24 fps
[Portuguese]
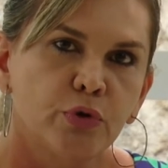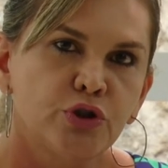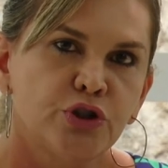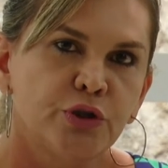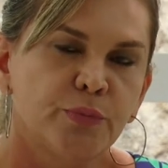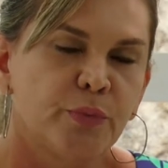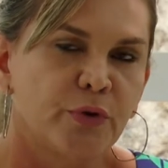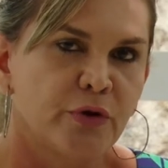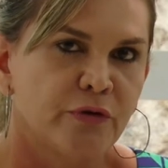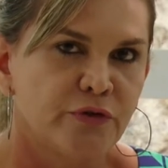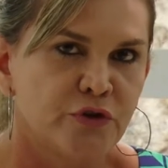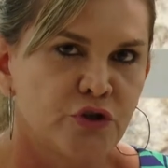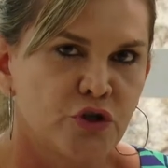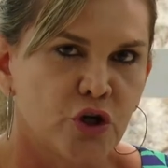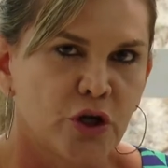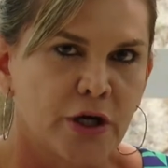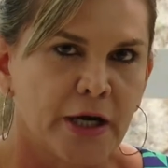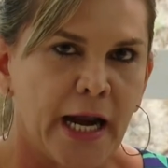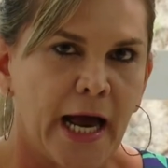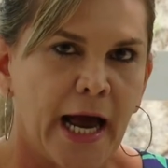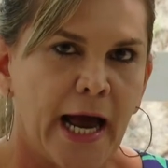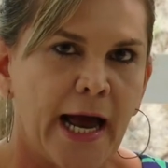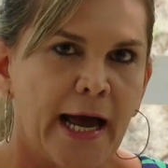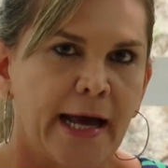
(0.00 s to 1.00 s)
de
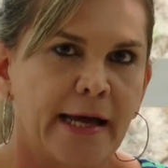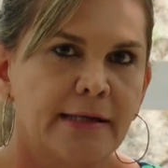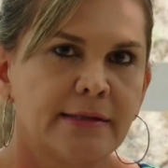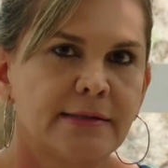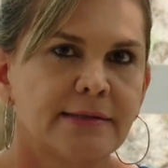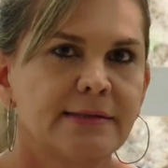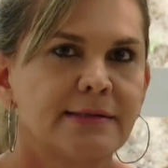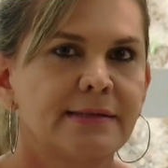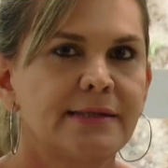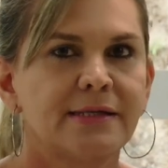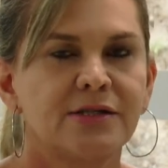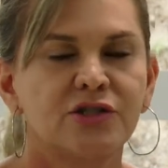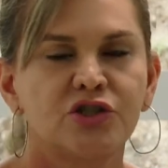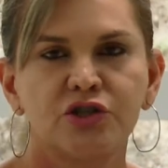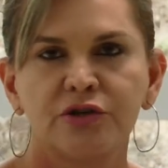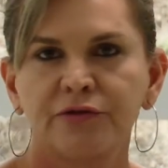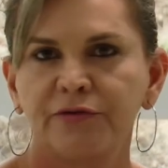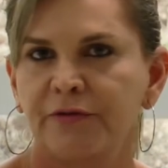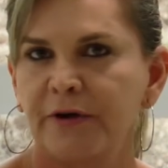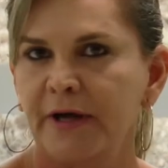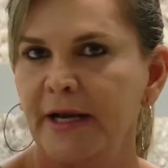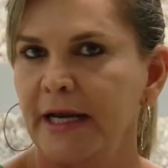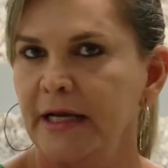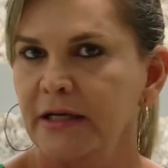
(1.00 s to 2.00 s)
profissionais das
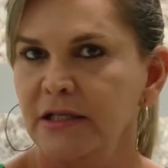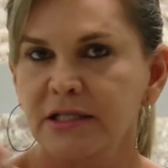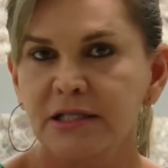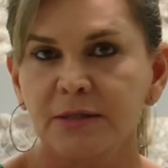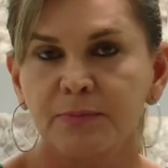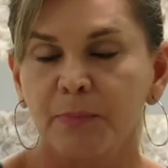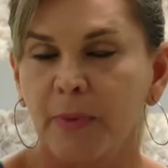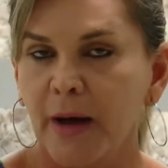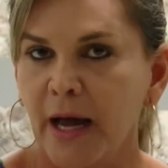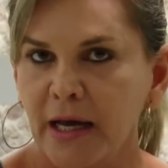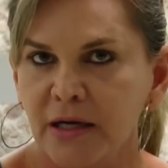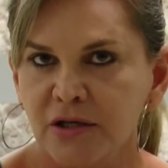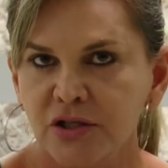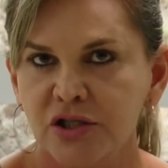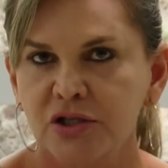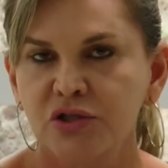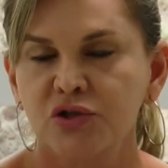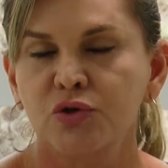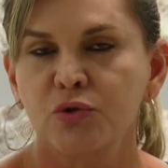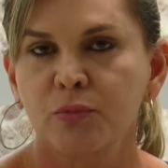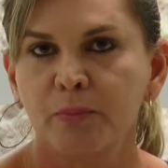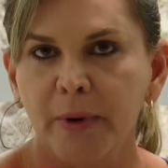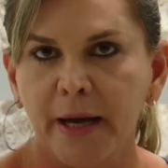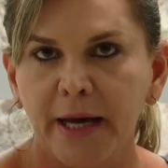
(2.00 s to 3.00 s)
diferentes
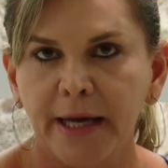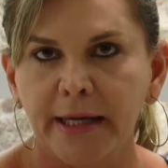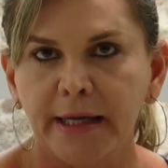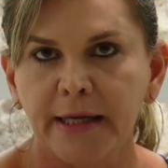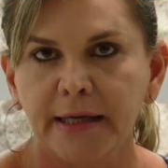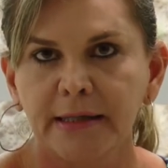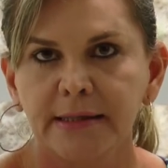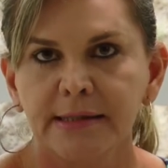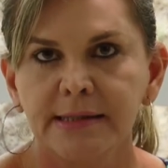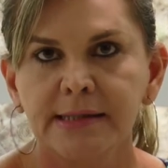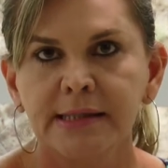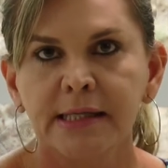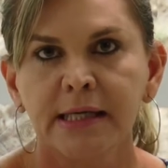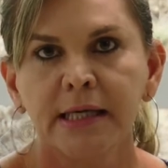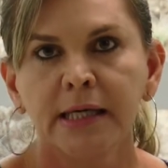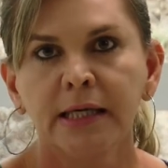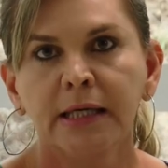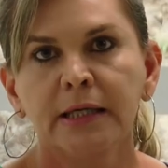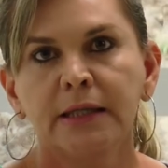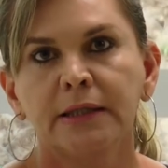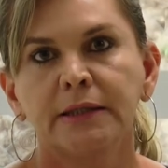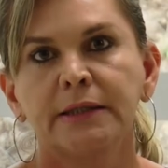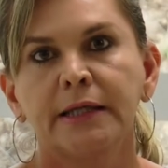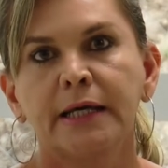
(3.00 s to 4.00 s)
partes do país,
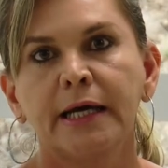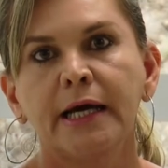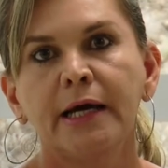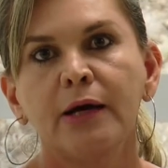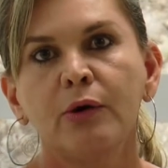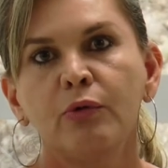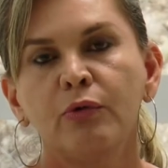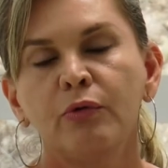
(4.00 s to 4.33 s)
né?